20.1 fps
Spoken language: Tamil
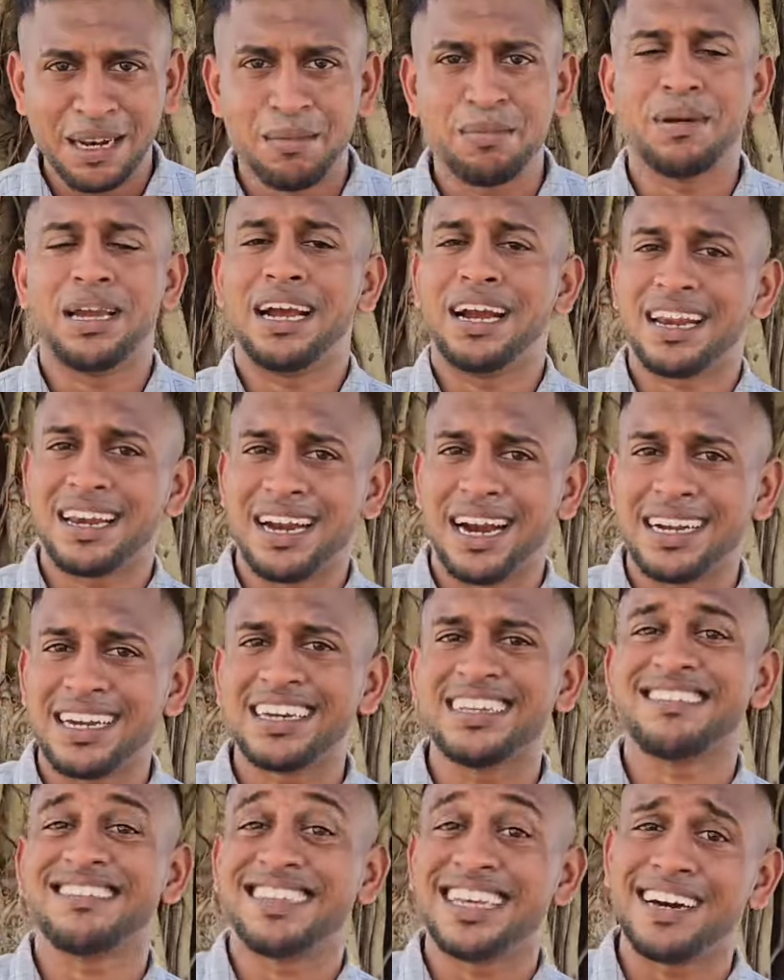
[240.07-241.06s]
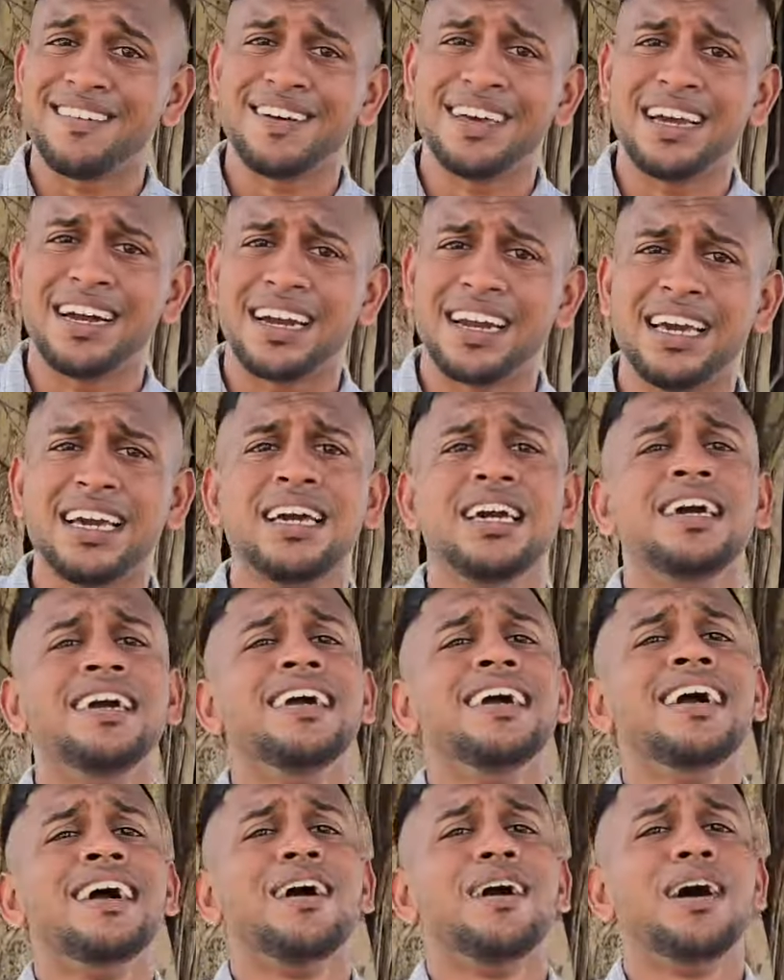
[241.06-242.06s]
தினம் எங்கள் நாட்டுக்கு தேவையான
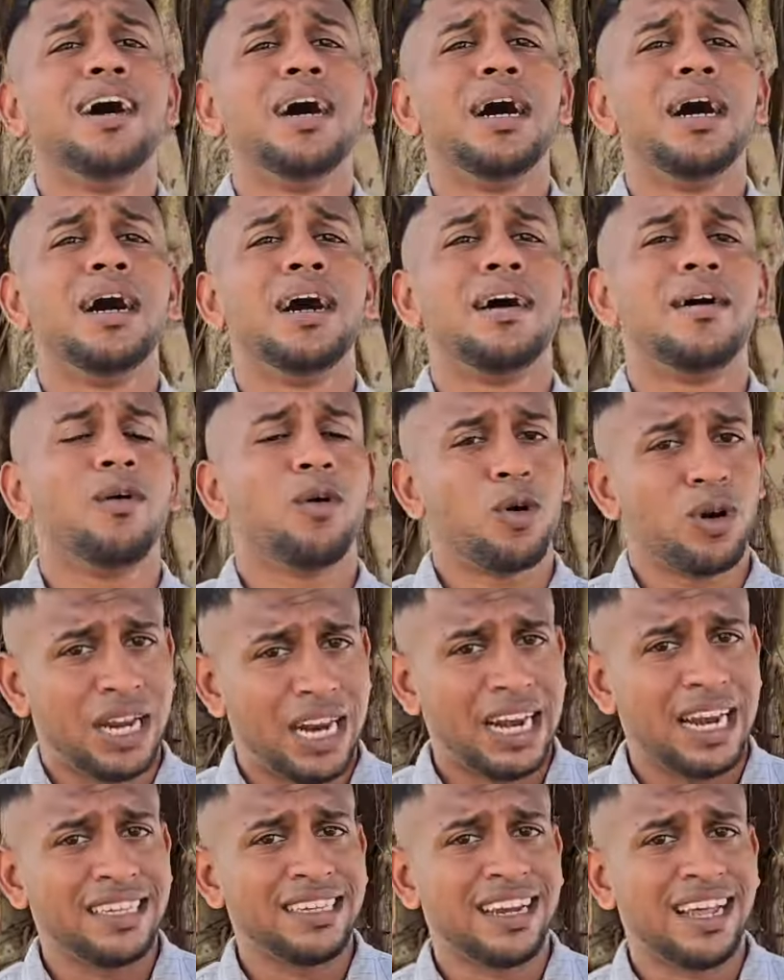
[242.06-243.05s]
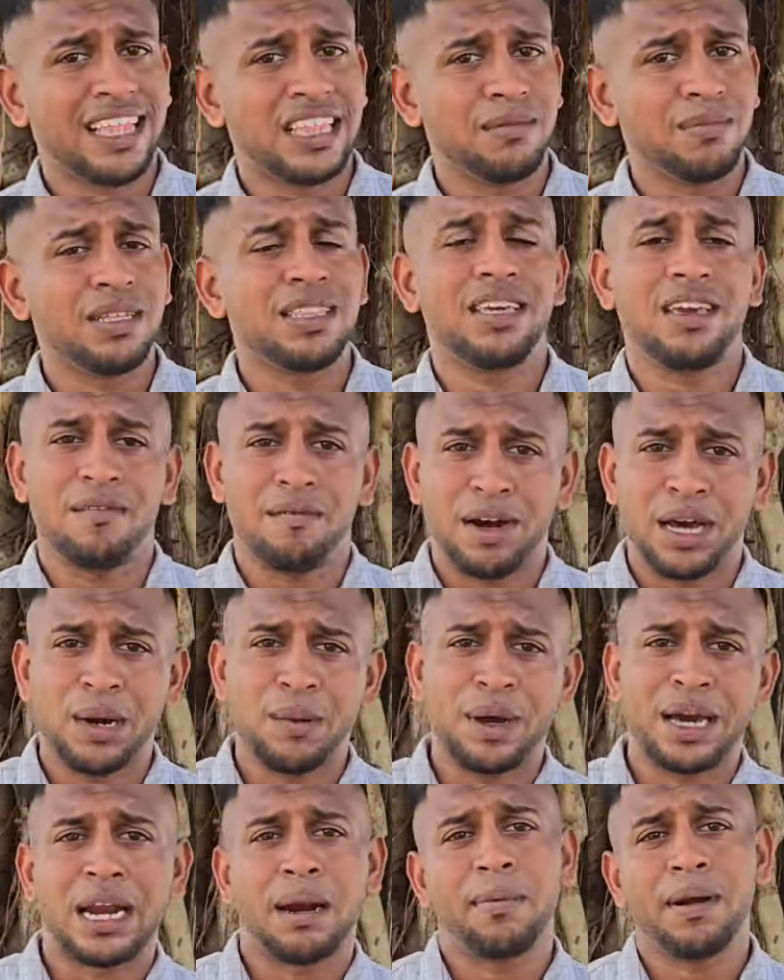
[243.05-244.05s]
ஒரு நல்ல ஜனாதிபதி
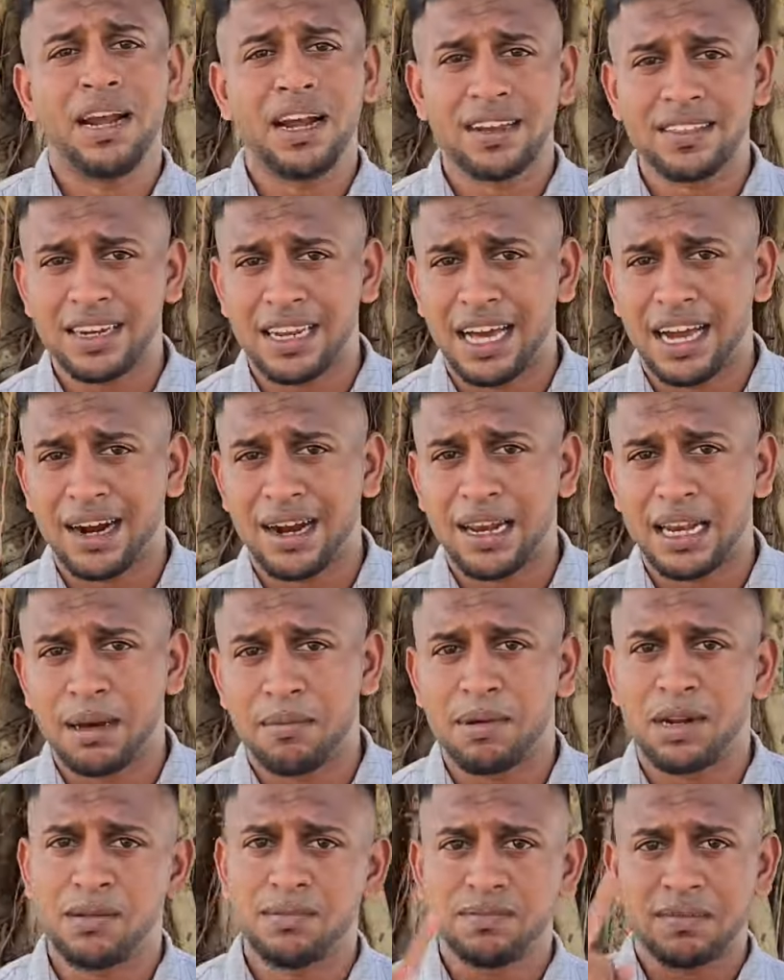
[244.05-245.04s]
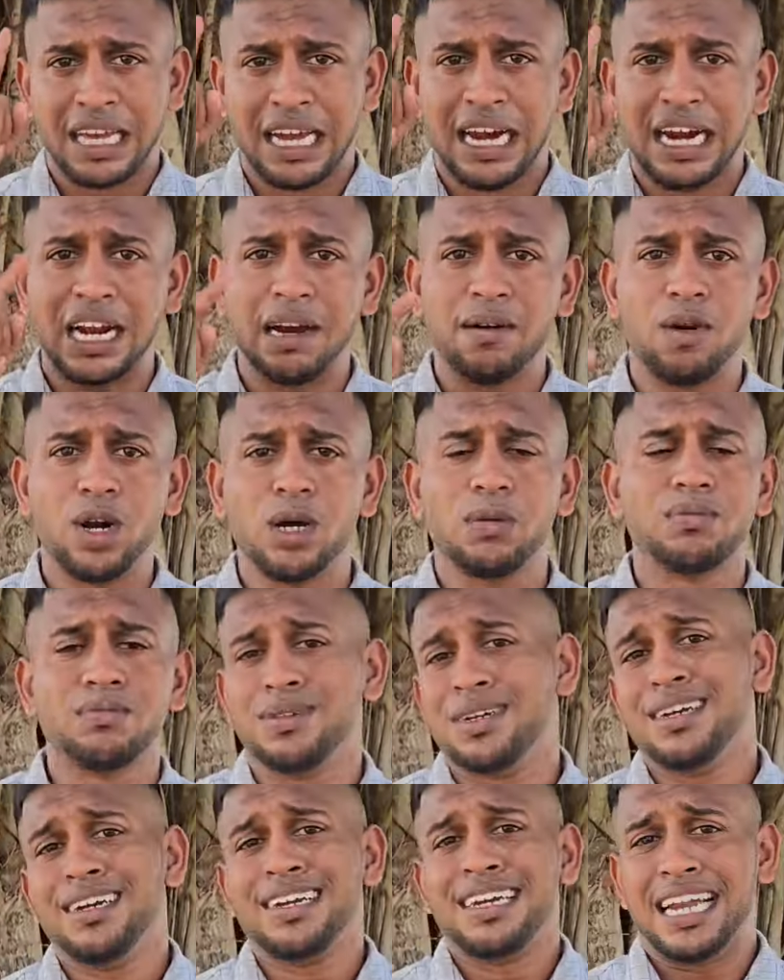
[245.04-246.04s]
வருவார் அப்படின்றத நாங்களே நம்புகிறோம் கடவுளும்
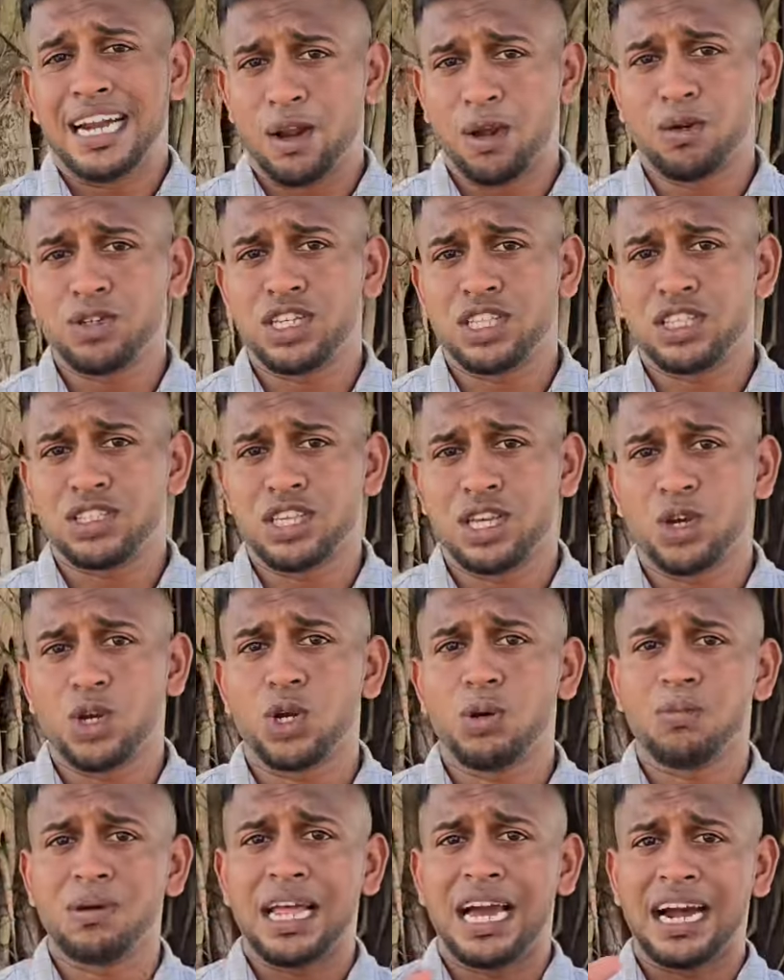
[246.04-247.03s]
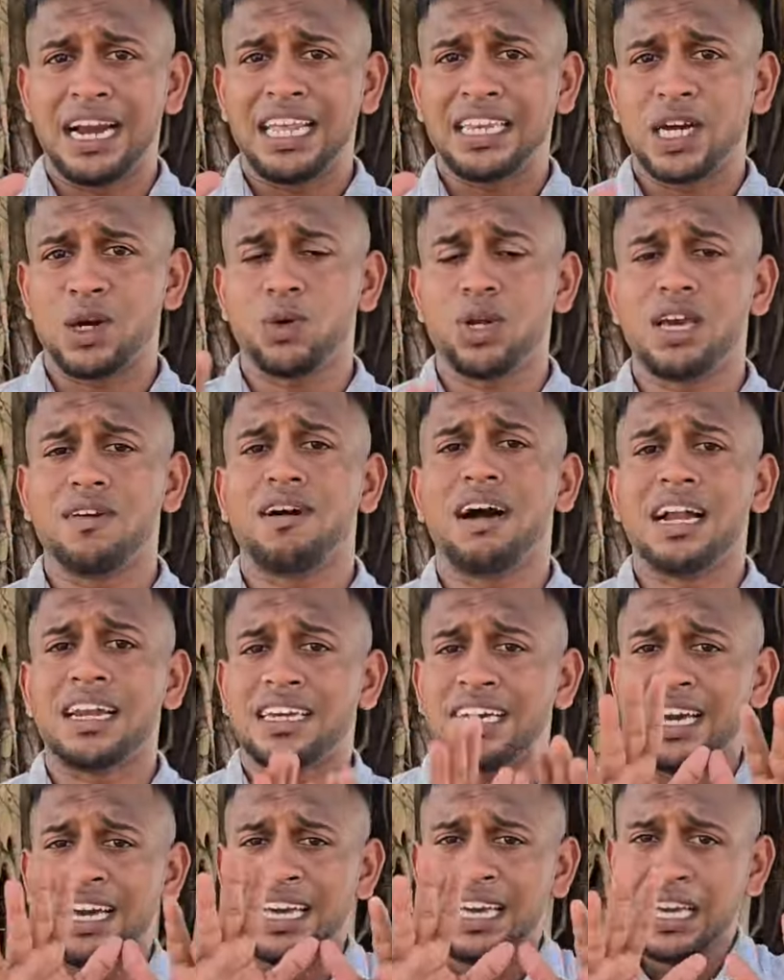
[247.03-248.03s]
நல்ல ஒரு விஷயத்தை செய்யணும் நாங்கள் இருக்கக்கூடிய
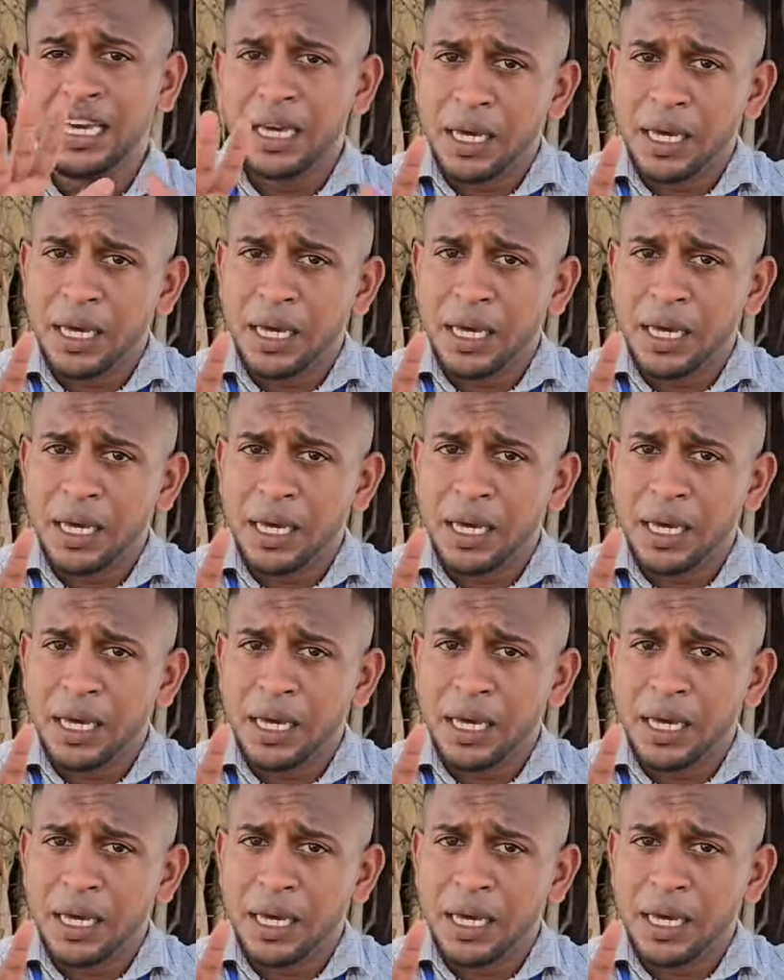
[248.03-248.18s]
வாழ்க்கை